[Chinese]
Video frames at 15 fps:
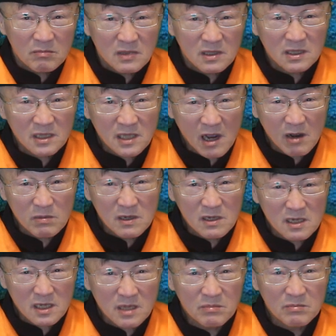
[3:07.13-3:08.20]
无妖
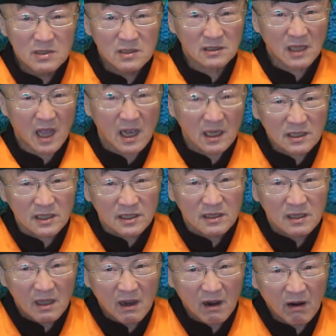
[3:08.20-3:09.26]
无劲，无打劲
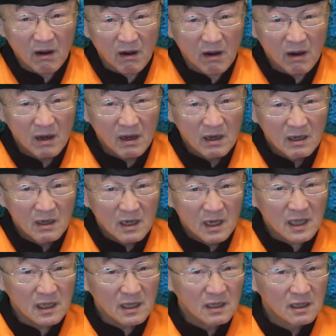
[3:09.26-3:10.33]
哦，
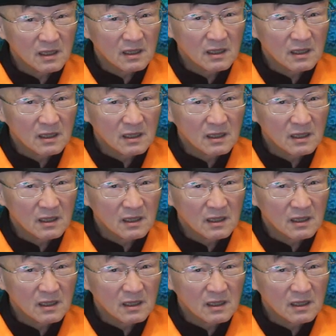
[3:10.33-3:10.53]
诶，